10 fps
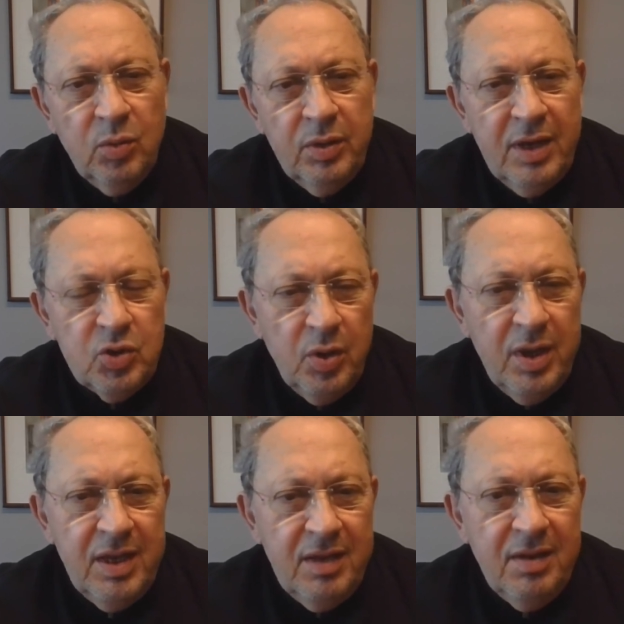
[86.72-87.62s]
ondan sonra
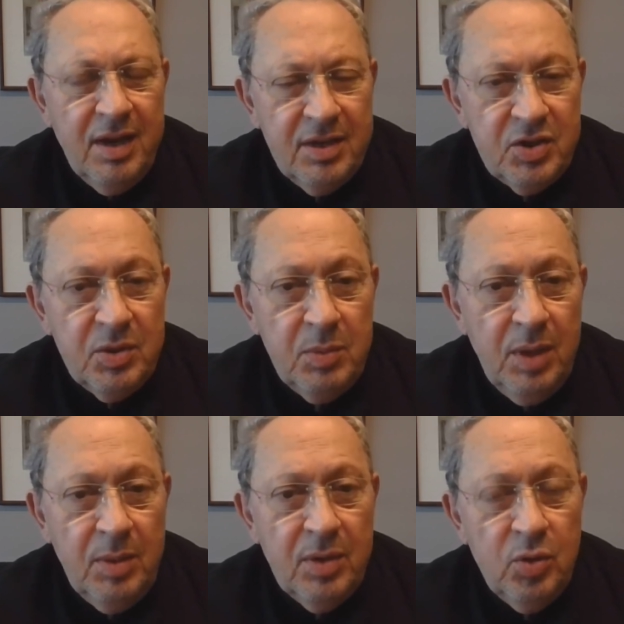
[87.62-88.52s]
7 ay.
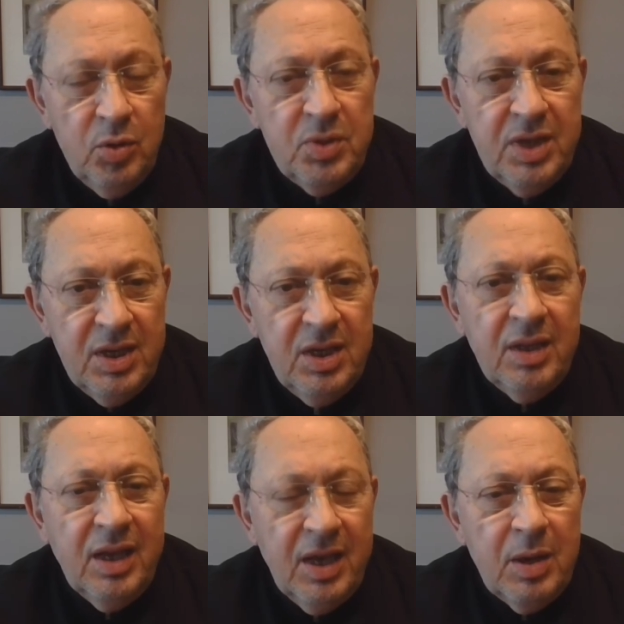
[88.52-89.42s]
Şimdi ama önümüzdeki
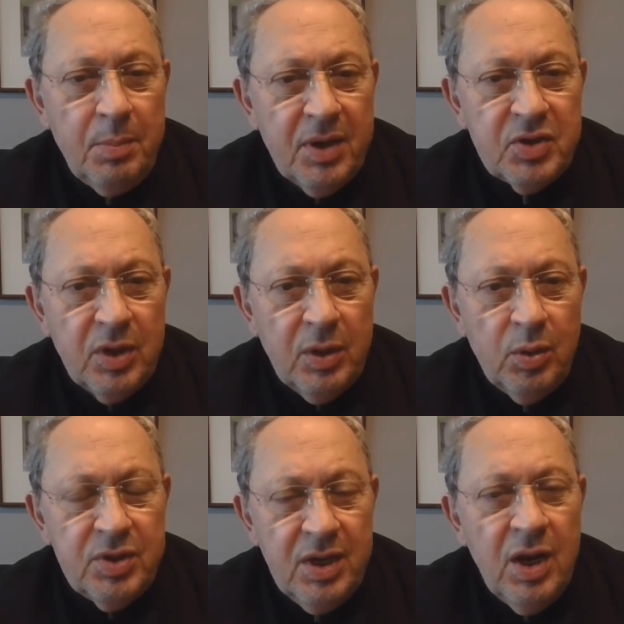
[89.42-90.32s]
yıl da gene parçalı
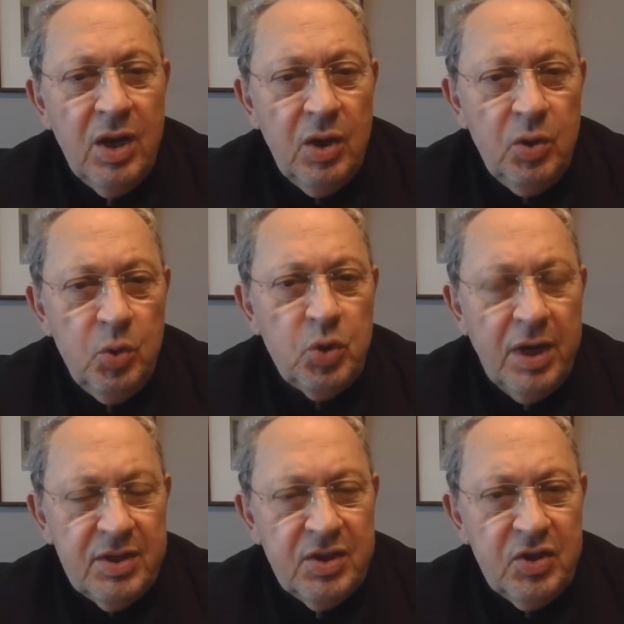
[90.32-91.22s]
olacak. 3
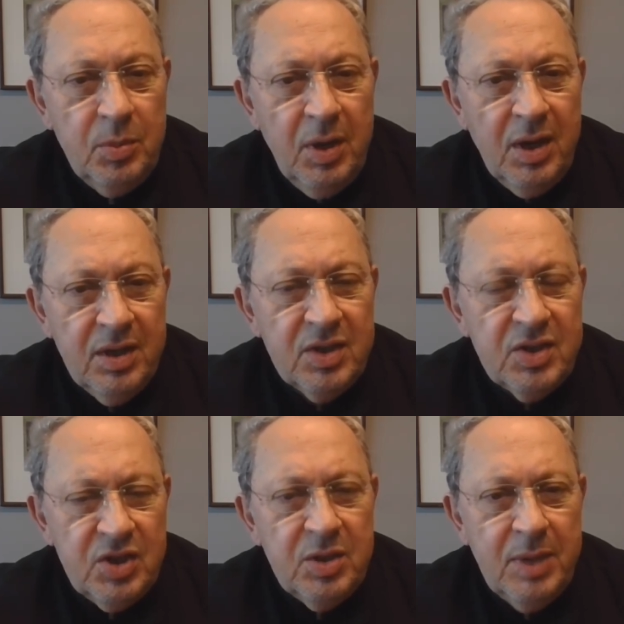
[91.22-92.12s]
ay seçime kadar
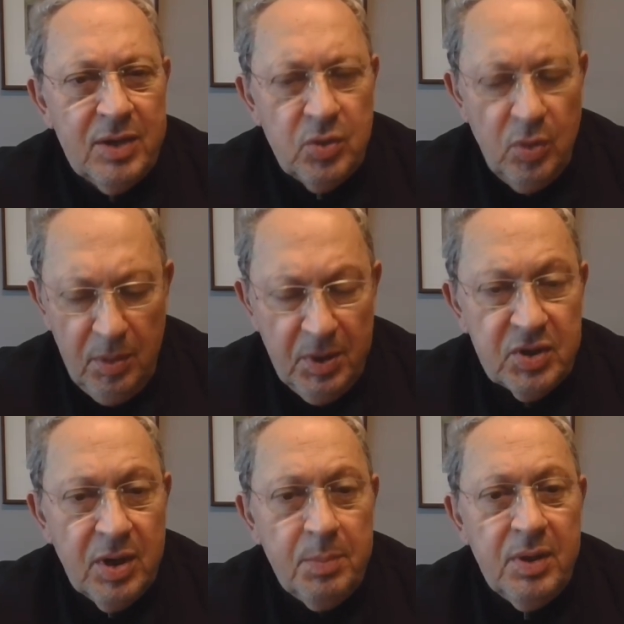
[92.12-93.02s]
seçimden sonra
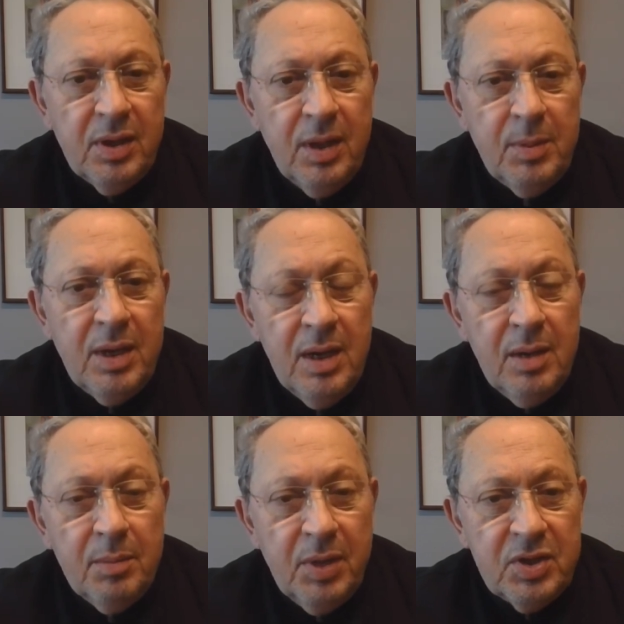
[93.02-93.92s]
başka bir yıl ama
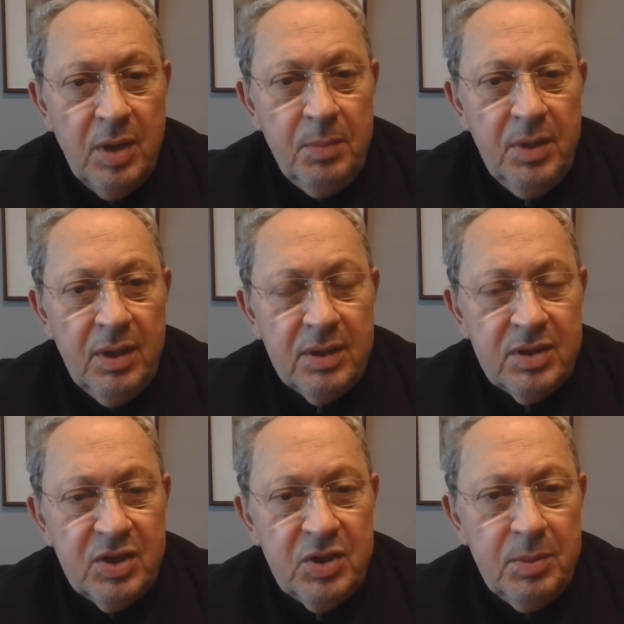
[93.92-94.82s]
başka bir yıl
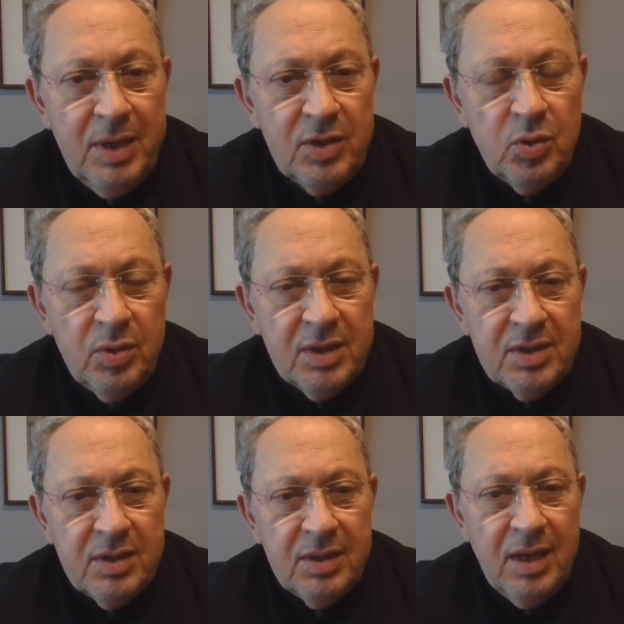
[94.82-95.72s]
seçimden
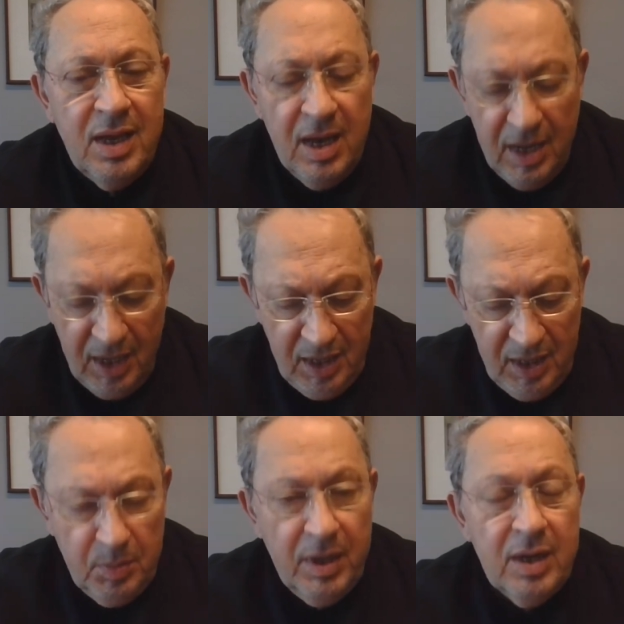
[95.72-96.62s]
sonrasında
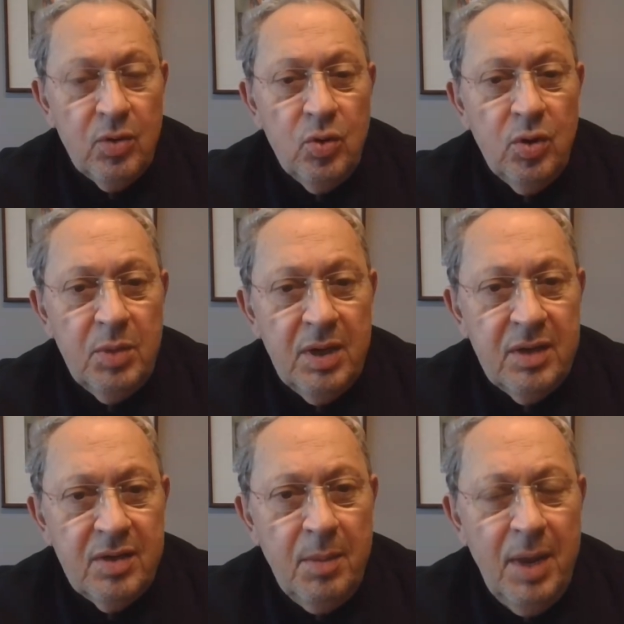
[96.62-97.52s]
galiba
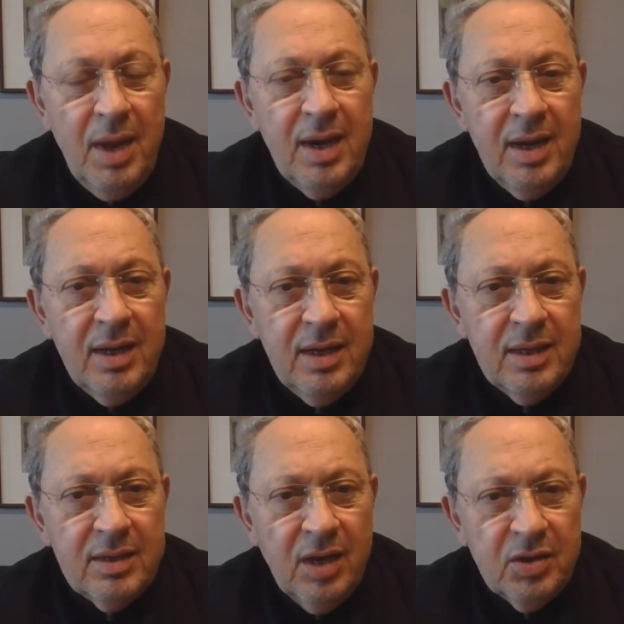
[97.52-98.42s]
ekonominin temel
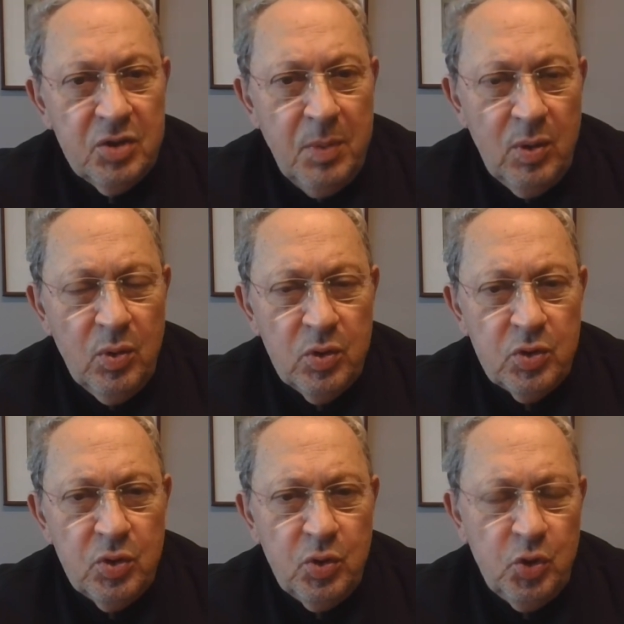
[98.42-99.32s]
e, tartışma
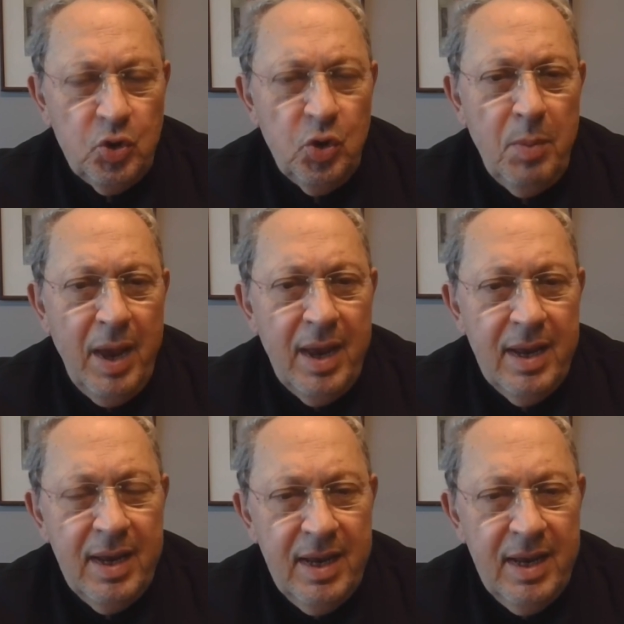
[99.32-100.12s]
konusu küçülme.